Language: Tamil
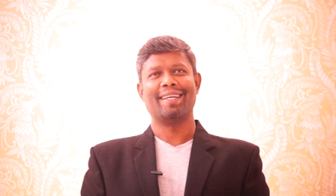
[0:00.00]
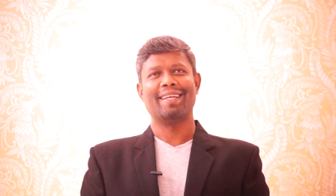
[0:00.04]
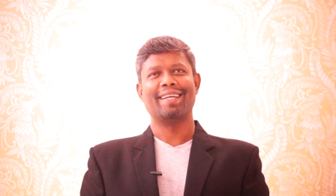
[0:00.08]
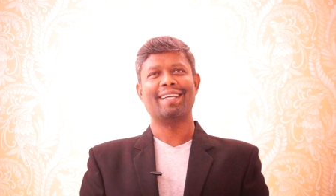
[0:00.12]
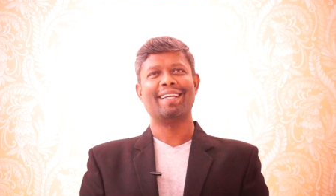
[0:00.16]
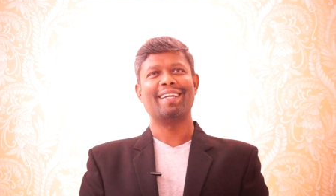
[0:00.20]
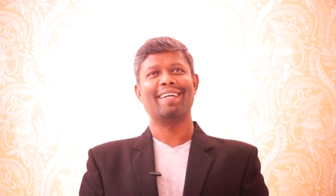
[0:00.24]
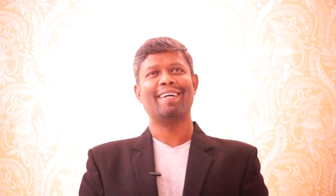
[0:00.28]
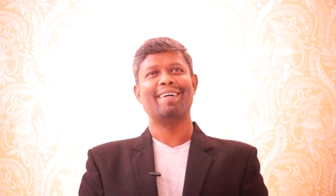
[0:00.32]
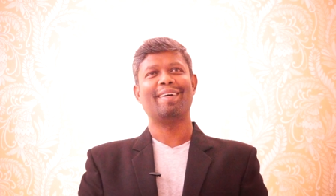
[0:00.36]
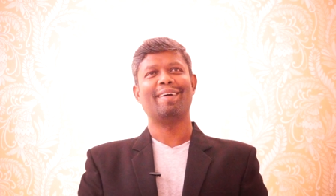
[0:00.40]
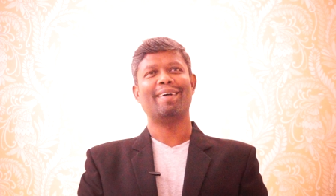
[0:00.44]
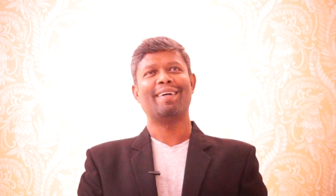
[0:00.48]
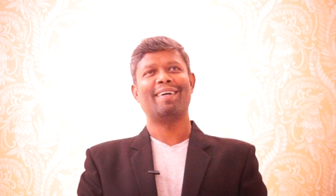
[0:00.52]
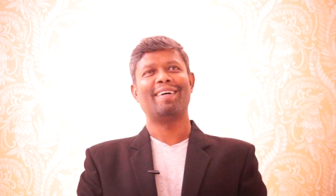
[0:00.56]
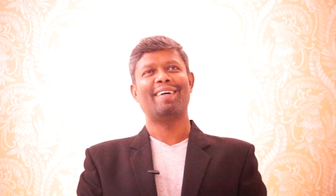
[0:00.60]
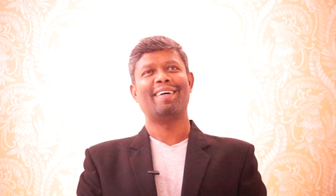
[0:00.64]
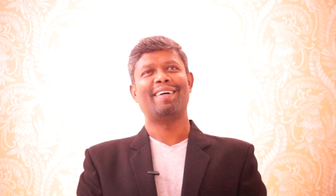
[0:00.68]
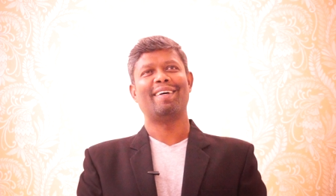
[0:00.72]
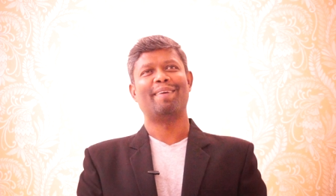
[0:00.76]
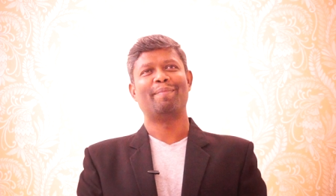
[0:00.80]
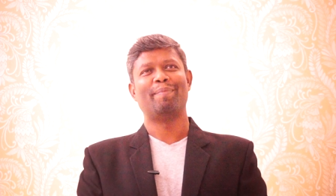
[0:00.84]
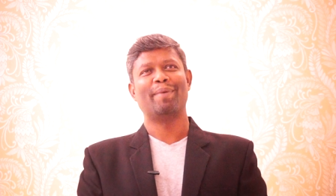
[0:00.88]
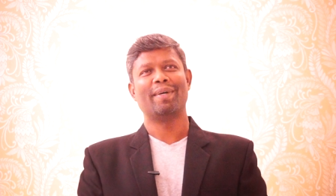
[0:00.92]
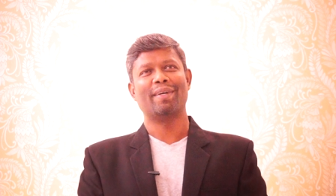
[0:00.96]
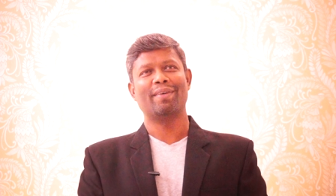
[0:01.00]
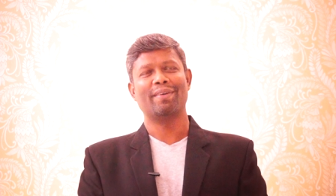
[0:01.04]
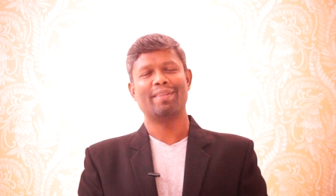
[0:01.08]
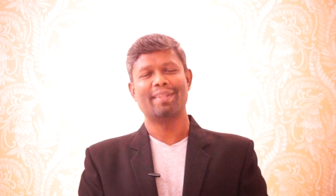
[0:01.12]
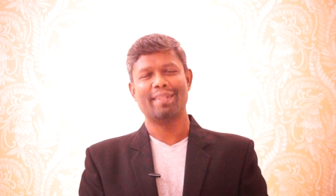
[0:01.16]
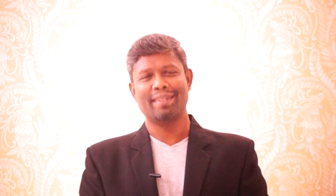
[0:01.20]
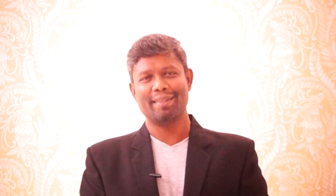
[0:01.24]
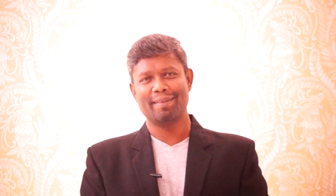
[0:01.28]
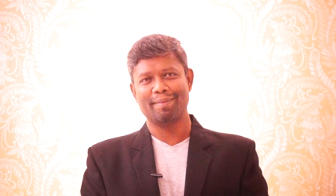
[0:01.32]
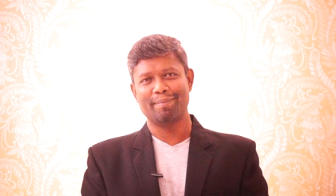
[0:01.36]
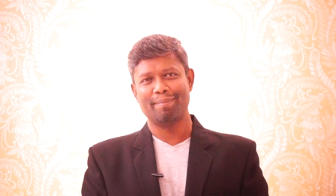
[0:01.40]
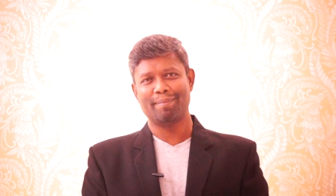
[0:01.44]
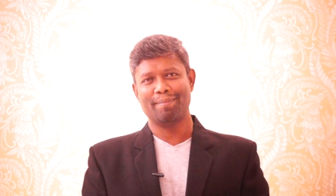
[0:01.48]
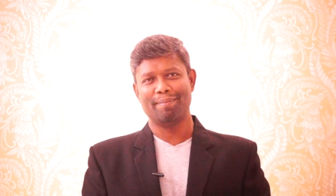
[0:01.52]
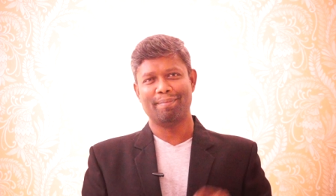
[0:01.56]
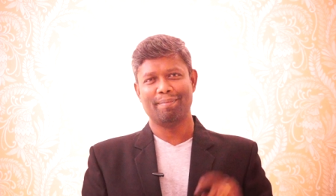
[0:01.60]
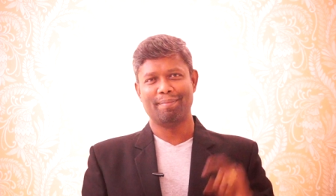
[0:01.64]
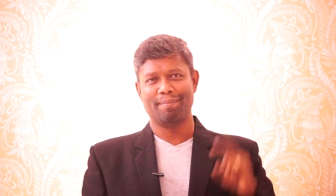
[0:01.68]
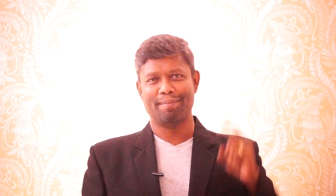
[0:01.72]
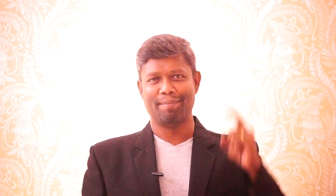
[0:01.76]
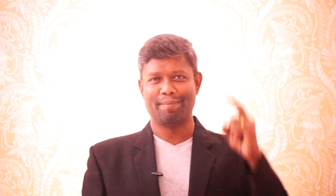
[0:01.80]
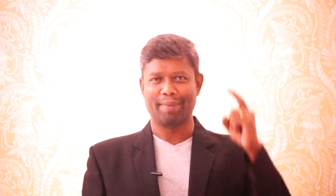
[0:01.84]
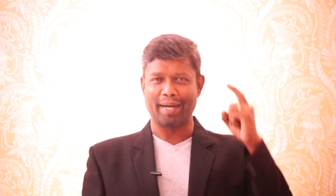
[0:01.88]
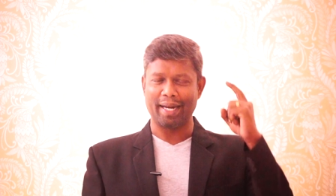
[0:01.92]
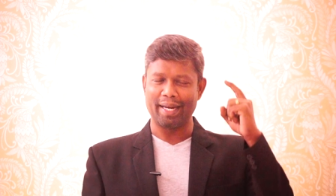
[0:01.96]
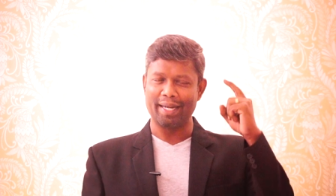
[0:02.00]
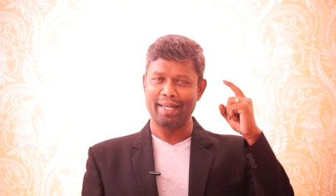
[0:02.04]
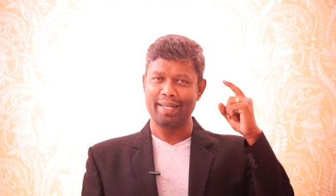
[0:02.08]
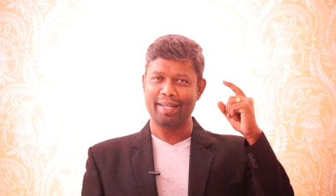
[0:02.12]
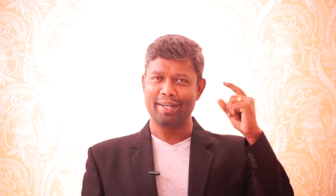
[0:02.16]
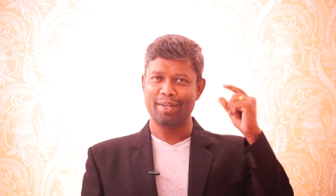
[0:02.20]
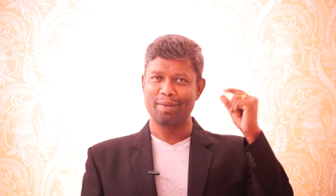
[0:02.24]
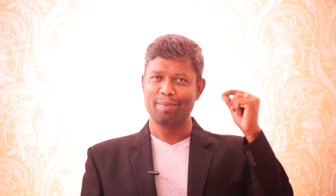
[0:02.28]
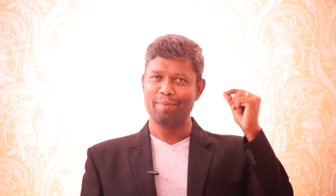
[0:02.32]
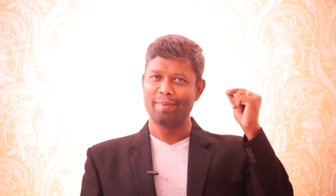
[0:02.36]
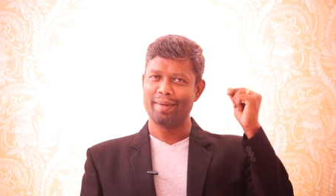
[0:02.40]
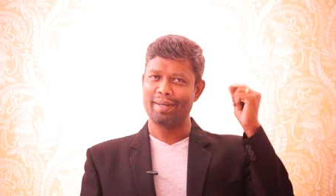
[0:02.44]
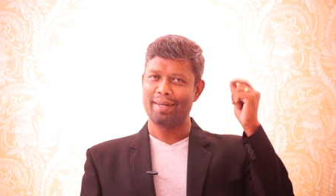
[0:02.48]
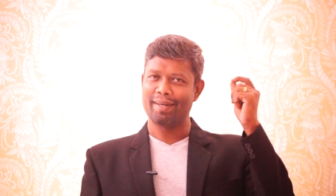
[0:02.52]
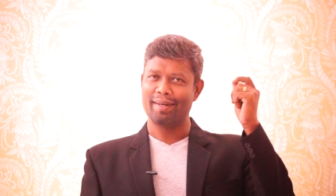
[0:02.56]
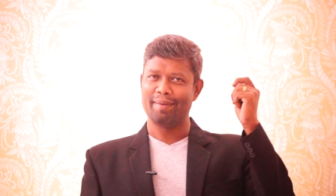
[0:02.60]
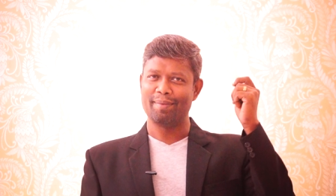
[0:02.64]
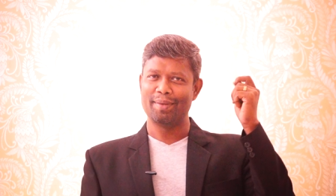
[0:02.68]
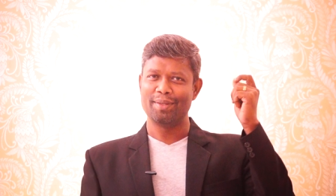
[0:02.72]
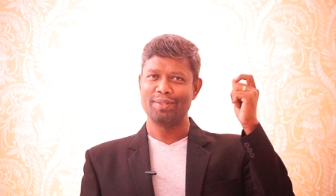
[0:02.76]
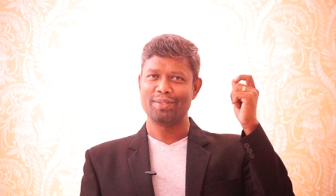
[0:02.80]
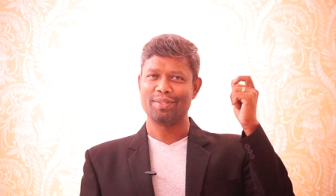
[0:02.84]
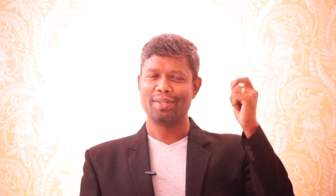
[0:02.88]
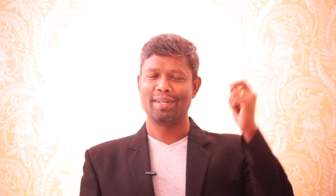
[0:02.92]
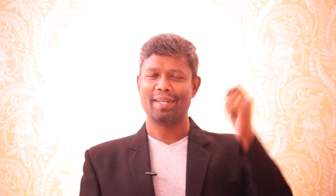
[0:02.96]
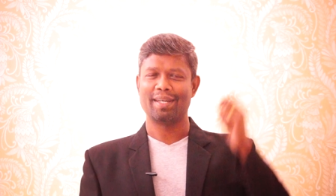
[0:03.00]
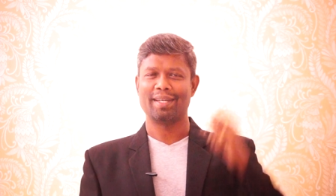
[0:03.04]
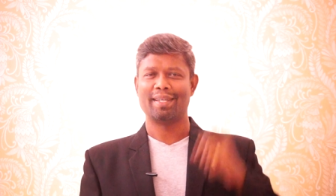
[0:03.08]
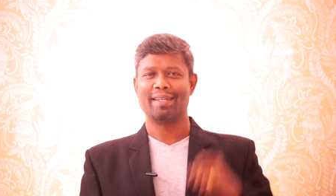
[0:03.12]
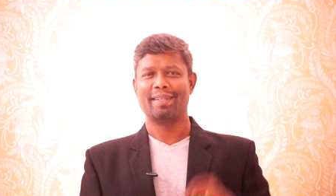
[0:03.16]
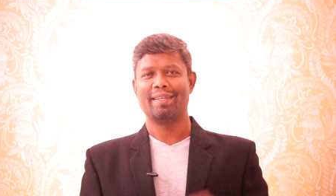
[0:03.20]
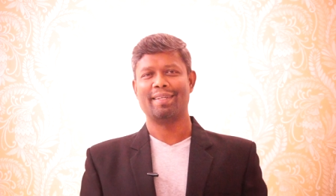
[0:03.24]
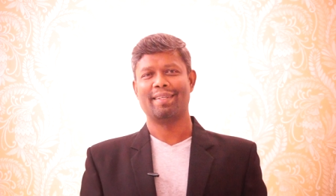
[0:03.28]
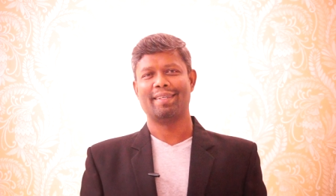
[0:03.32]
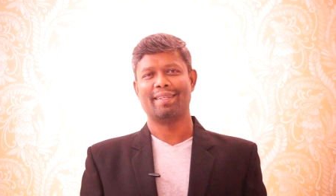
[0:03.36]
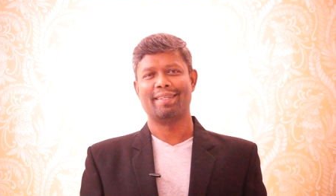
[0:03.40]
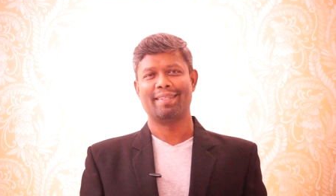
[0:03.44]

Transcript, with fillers: எங்கள் அப்பாவுக்கு வந்து பிரைன் டியூமர் அப்படின்னு சொன்னாங்க